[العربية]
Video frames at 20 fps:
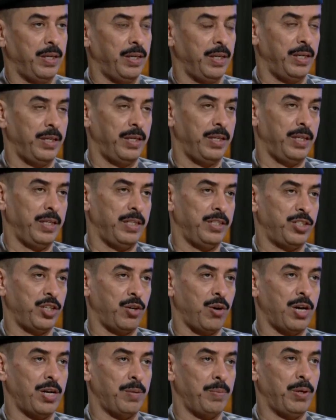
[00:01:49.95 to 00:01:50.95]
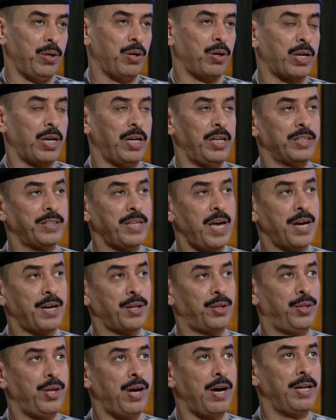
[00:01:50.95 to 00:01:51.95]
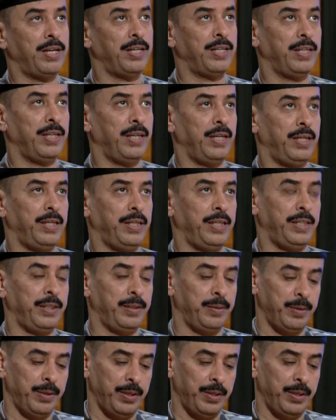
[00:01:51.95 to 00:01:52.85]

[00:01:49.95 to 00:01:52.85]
الجوانب الأخرى الإطار الثاني اللي